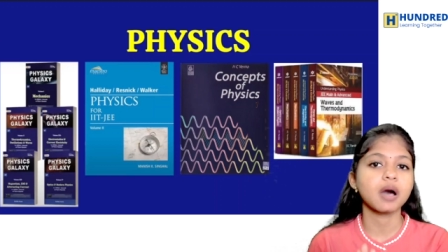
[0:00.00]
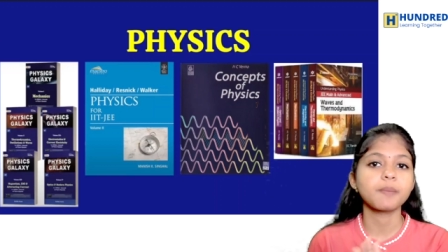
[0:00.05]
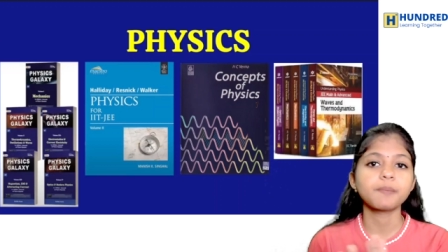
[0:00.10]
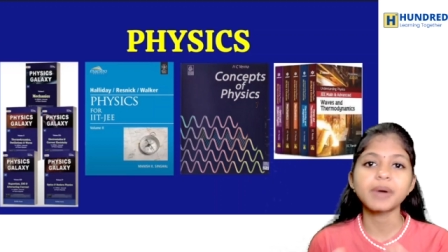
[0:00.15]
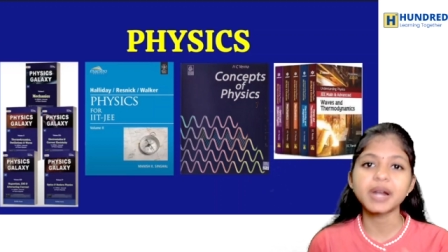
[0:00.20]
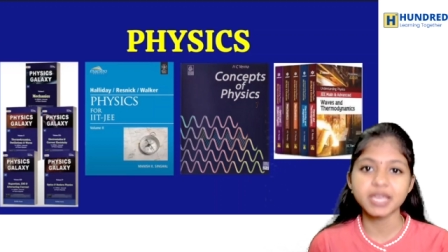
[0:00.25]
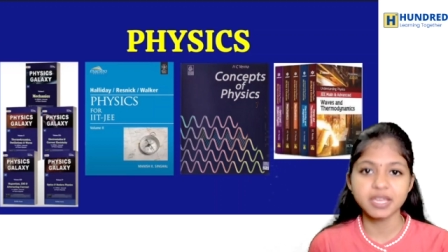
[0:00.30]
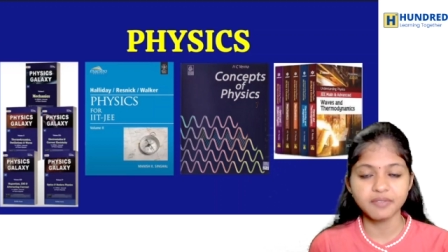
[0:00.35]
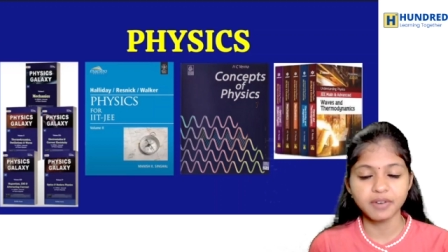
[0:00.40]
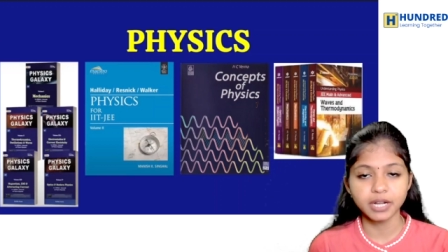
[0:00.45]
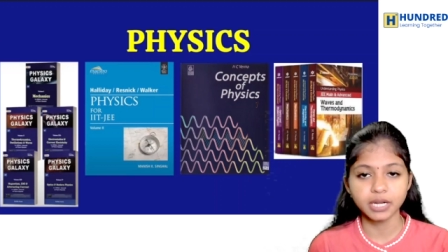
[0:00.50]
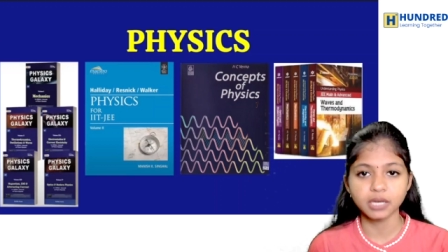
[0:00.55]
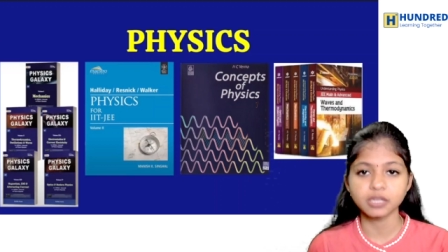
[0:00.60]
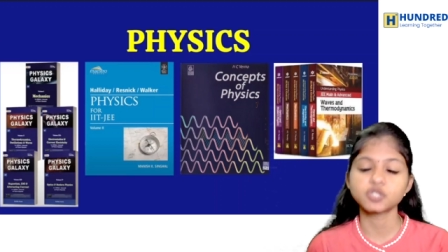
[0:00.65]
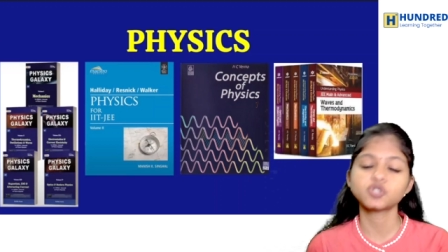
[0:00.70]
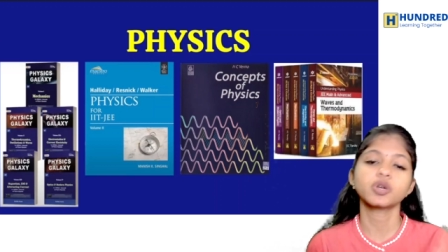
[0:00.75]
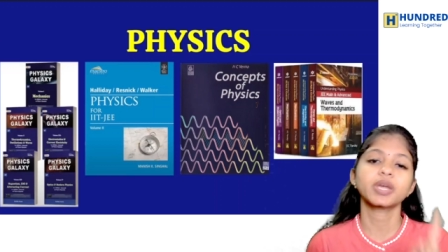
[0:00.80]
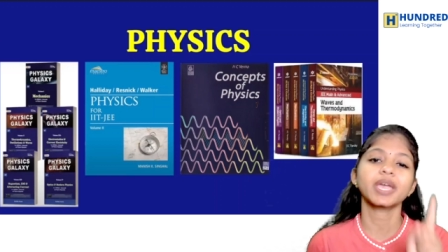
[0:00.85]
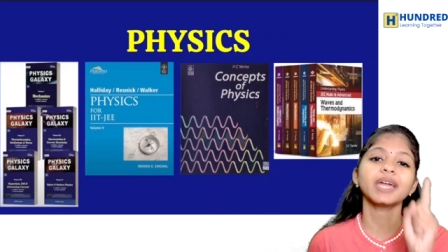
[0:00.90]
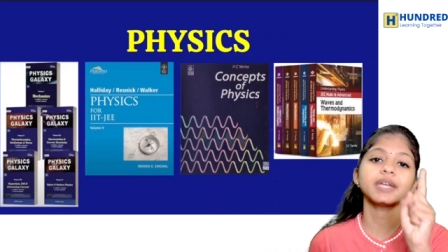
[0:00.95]
படிக்க வேண்டாம்
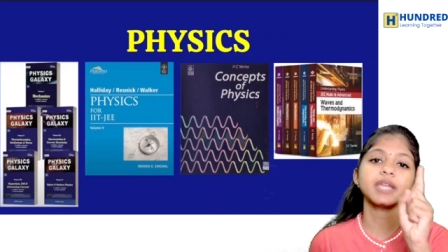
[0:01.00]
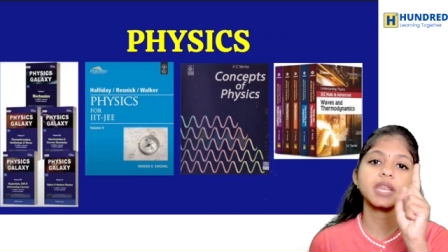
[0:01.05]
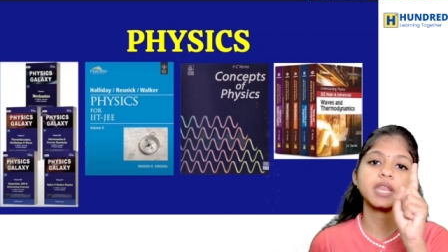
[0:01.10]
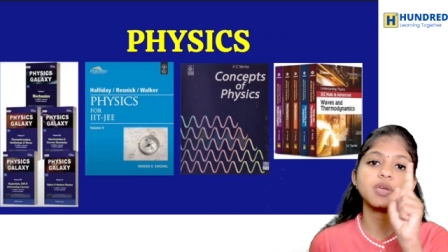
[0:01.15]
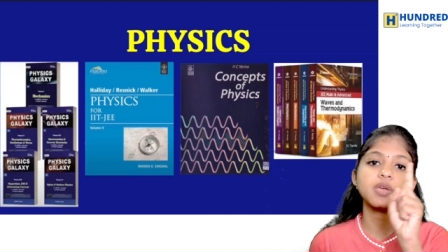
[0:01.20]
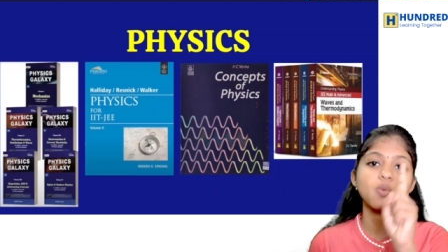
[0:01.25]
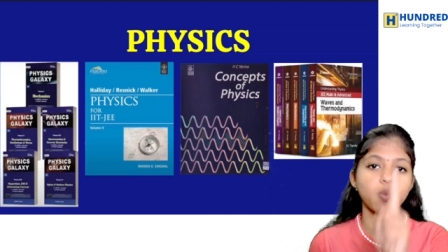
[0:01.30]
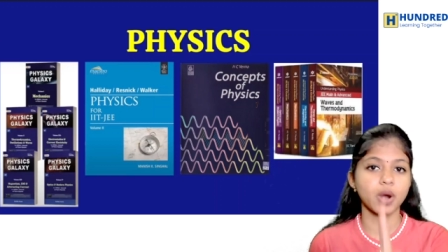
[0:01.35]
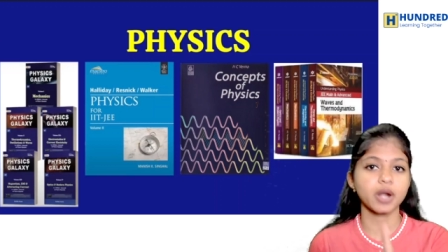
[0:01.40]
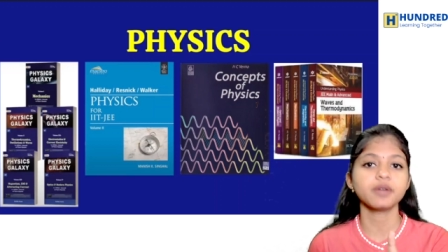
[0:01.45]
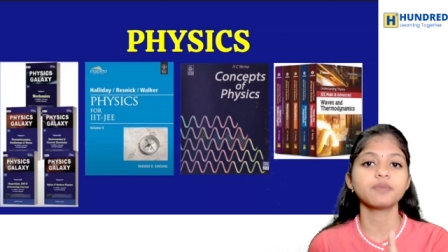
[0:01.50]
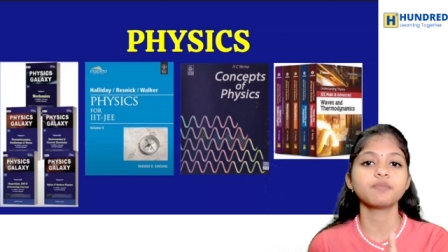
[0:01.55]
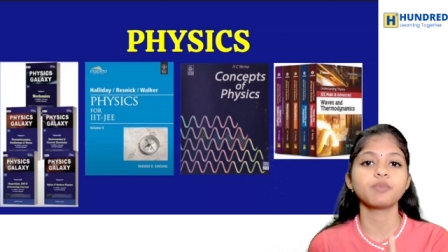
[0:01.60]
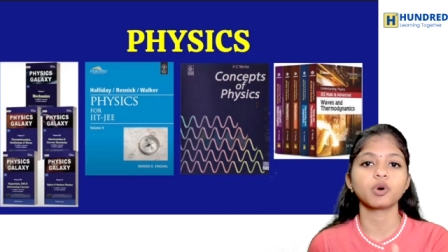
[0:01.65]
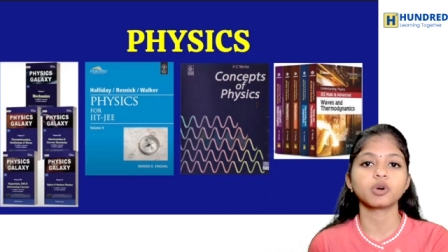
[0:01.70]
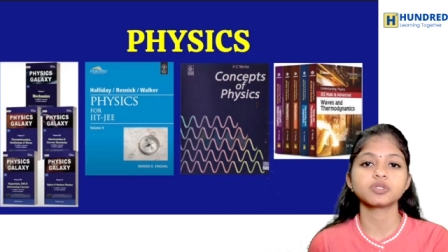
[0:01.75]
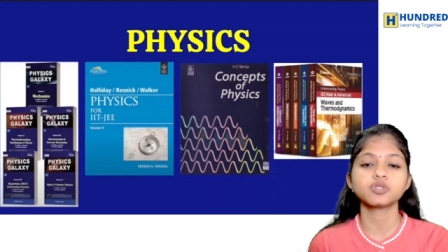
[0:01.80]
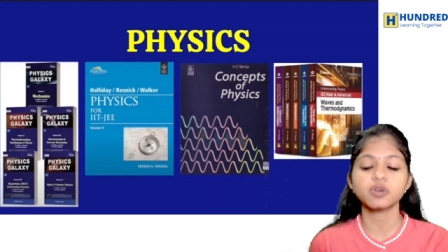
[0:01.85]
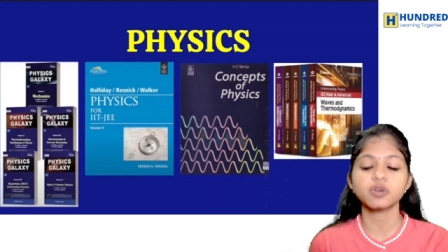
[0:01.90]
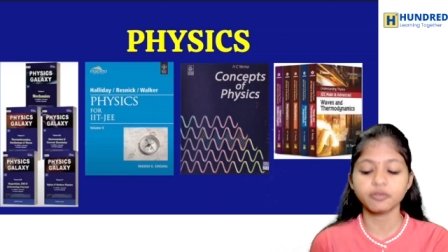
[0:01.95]
ஸோ கெட் எனி ஒன்
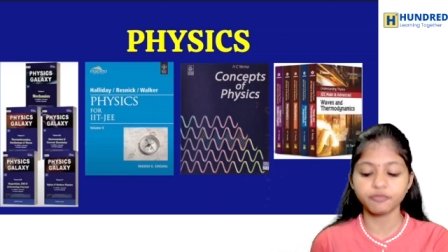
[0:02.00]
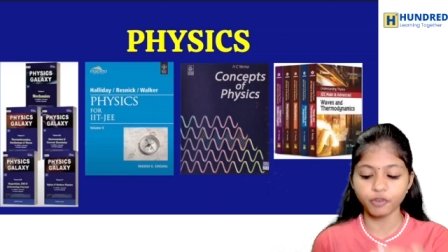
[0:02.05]
புக் ஸோ